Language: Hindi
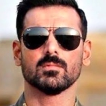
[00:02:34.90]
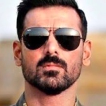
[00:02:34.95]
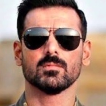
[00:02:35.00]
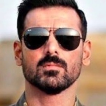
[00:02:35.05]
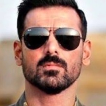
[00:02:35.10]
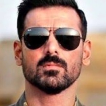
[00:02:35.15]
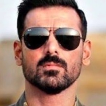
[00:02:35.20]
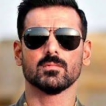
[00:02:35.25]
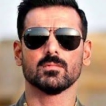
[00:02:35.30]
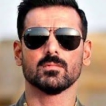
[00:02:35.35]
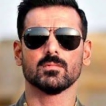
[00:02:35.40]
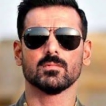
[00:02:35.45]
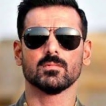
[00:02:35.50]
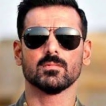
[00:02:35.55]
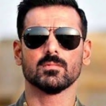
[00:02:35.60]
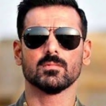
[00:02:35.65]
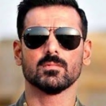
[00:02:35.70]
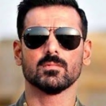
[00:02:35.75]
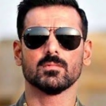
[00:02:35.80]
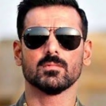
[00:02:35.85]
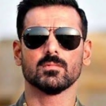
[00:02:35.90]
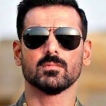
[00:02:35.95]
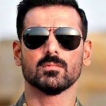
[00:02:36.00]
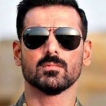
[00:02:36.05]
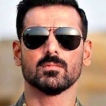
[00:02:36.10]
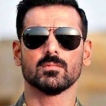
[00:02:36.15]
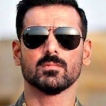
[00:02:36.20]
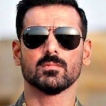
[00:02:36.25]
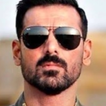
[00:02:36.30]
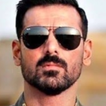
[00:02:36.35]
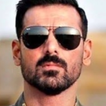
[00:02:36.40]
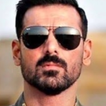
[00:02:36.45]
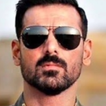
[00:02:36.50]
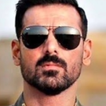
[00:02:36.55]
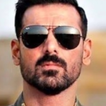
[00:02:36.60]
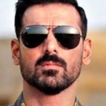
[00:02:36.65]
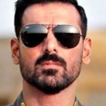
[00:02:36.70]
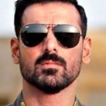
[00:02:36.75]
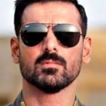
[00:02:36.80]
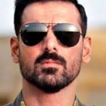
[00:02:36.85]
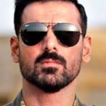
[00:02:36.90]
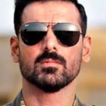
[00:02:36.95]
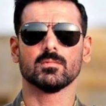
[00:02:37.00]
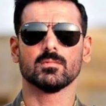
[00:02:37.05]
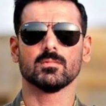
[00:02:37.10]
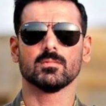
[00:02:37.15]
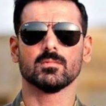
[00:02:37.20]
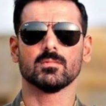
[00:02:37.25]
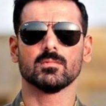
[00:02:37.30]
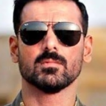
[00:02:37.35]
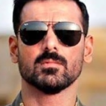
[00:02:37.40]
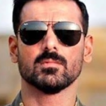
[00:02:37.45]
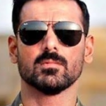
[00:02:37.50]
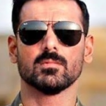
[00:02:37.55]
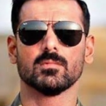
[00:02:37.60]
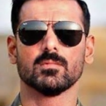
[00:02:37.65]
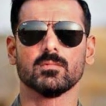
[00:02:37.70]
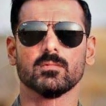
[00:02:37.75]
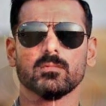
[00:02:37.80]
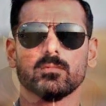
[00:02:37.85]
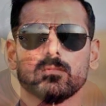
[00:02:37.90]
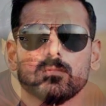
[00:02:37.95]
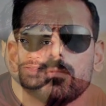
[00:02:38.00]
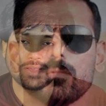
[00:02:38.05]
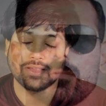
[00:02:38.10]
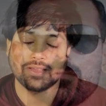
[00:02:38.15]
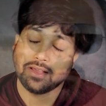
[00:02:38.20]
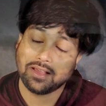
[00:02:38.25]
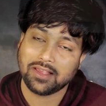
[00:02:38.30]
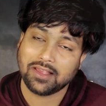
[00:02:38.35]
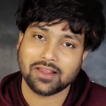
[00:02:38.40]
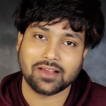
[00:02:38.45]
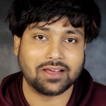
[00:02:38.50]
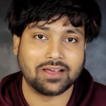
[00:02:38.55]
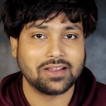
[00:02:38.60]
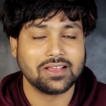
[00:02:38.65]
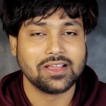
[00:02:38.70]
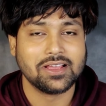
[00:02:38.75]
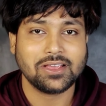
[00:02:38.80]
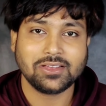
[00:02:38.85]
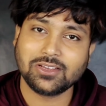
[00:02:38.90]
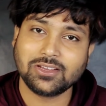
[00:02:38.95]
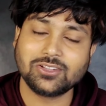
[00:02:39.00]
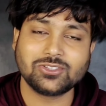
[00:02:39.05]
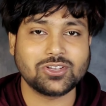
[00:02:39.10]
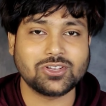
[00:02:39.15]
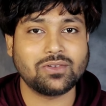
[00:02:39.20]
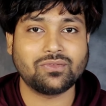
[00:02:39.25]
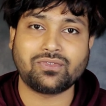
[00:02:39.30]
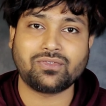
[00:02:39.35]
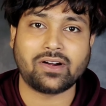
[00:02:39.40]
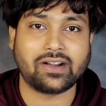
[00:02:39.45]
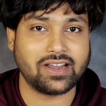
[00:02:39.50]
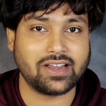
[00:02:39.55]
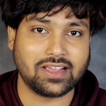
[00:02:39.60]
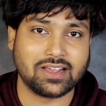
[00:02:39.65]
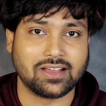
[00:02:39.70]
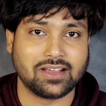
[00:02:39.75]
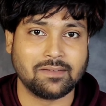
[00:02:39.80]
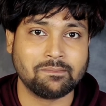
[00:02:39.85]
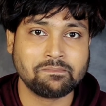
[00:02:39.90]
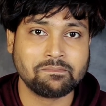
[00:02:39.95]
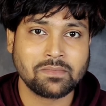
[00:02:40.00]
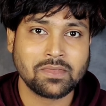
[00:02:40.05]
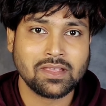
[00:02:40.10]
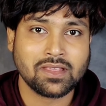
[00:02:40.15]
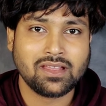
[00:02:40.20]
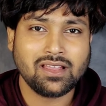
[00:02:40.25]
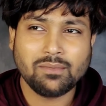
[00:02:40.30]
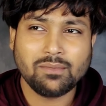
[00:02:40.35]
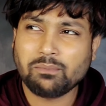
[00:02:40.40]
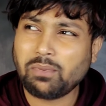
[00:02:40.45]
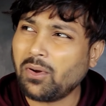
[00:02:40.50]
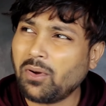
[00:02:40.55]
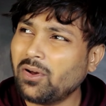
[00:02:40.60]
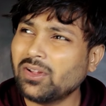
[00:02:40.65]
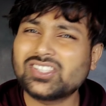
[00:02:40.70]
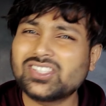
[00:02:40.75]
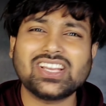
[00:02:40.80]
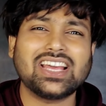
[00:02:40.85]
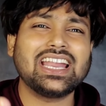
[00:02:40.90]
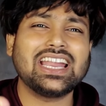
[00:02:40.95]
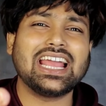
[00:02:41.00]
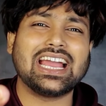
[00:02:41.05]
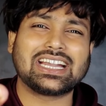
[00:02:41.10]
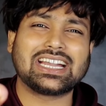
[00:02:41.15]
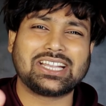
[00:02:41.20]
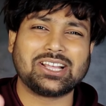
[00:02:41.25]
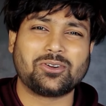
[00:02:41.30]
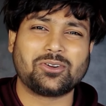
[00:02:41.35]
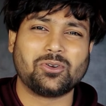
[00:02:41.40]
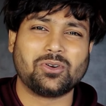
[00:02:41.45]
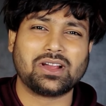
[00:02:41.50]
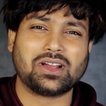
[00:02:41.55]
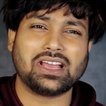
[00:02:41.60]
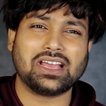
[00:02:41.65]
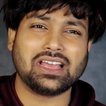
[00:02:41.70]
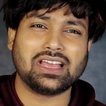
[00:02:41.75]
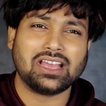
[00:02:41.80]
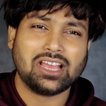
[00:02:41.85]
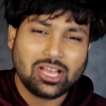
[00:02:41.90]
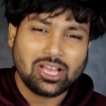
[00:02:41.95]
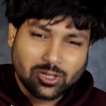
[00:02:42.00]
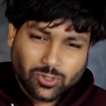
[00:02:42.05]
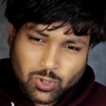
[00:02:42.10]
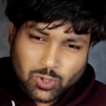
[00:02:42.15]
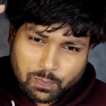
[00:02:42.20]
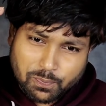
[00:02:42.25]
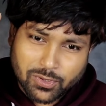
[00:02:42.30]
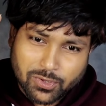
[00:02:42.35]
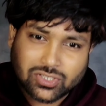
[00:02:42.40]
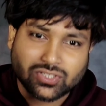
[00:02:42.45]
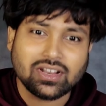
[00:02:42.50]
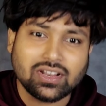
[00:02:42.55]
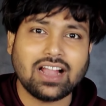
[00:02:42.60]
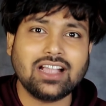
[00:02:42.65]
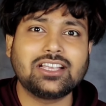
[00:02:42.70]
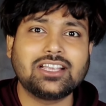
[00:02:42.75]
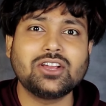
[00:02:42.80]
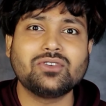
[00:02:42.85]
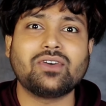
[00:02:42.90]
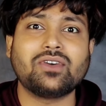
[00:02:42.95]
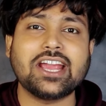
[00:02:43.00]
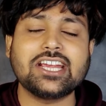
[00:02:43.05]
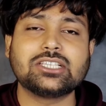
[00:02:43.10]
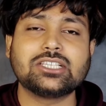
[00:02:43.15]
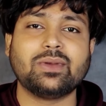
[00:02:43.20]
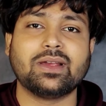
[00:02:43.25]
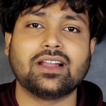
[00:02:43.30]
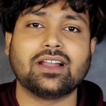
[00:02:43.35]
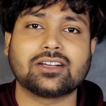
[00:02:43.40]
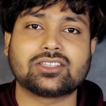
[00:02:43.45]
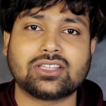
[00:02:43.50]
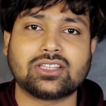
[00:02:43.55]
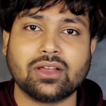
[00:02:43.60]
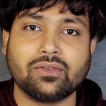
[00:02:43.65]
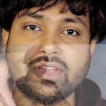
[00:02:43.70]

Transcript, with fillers: को भी कास्ट कर लो ये भी इंसान एज ए फौजी दिखता है भाई स्क्रीन पे कि हाँ यार इंसान फाड़ेगा बहुत सारे एक्टर लोग हैं जो पर्सनालिटी वाइज भी लगते